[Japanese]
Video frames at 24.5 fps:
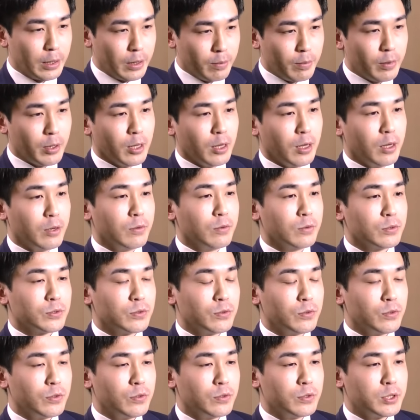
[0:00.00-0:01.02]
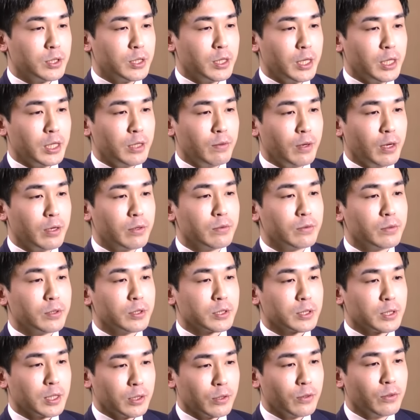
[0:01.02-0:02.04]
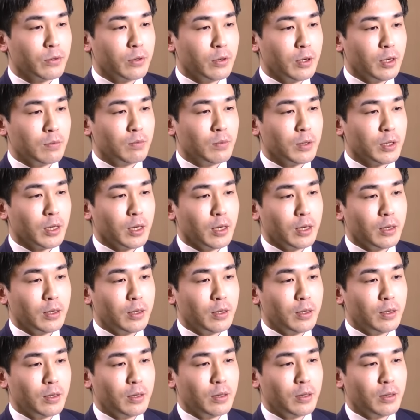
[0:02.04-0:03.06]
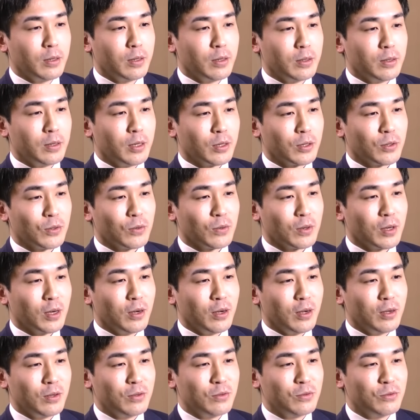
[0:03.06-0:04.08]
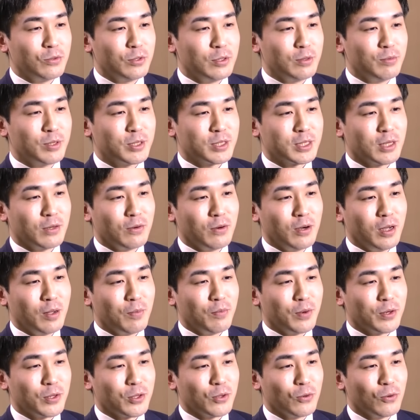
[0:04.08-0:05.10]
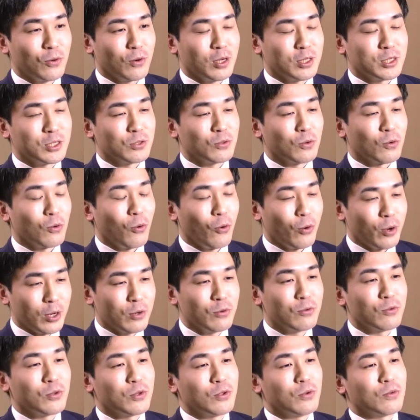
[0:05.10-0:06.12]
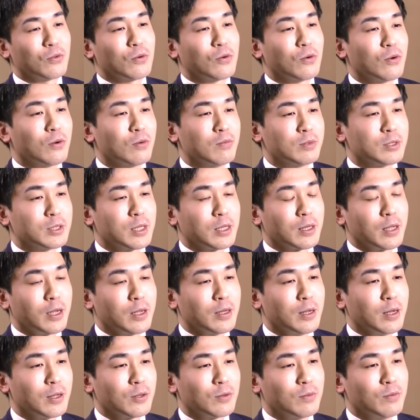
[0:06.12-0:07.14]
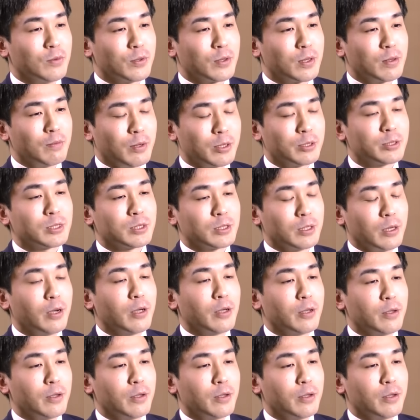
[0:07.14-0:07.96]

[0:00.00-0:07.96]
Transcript: まあ、あのそういう時代ではあるんですけどまあなんていうか振り飛車はやっぱり評価値を超えれるっていうところを見せたいなと思ってます。